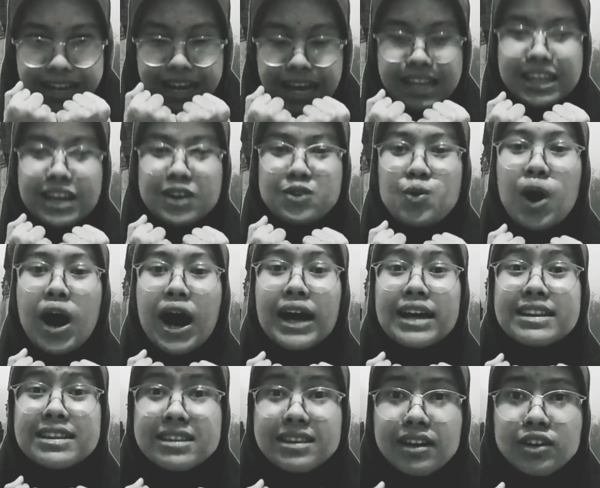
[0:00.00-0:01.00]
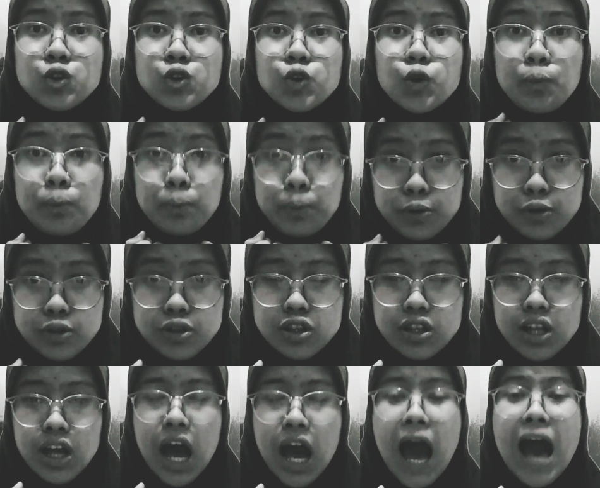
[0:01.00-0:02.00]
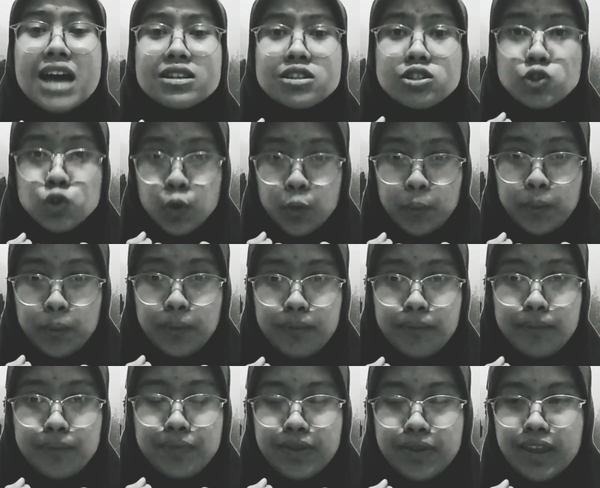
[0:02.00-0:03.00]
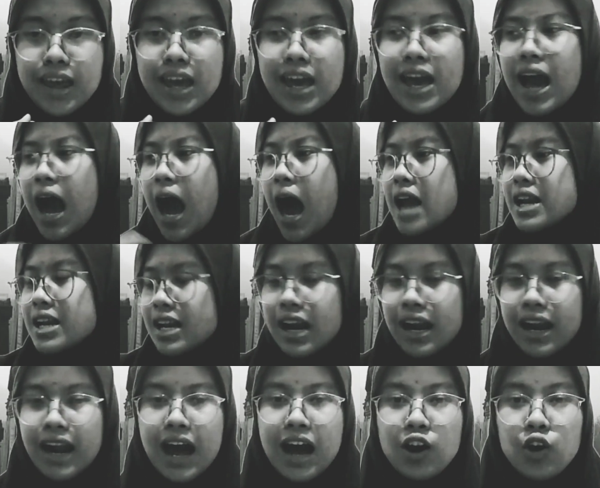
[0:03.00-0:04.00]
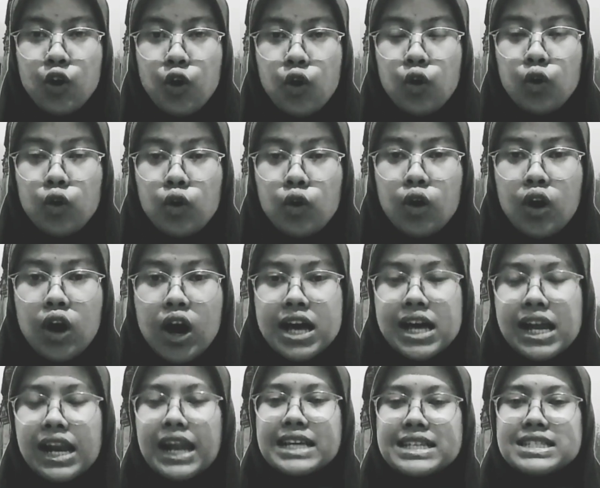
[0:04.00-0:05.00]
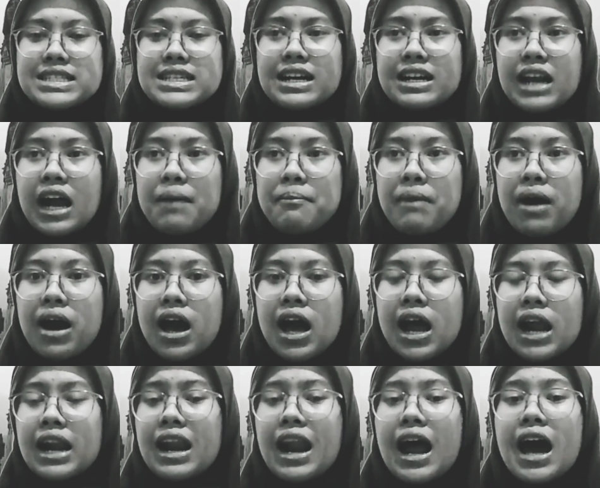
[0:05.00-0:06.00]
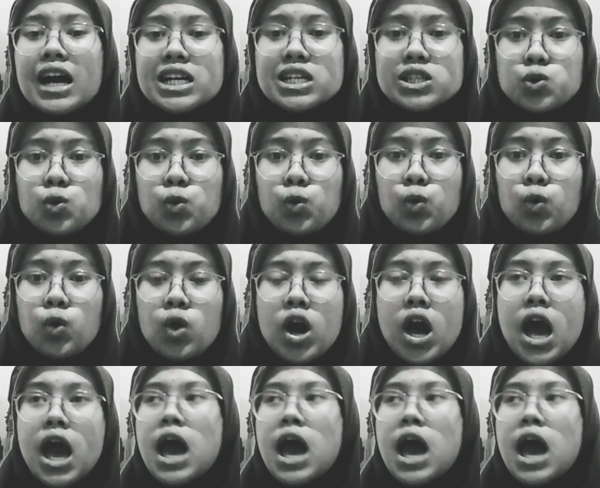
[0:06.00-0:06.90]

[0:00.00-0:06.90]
eta duaan teh nyumput asup. Adina nago lancik nama, nangtung,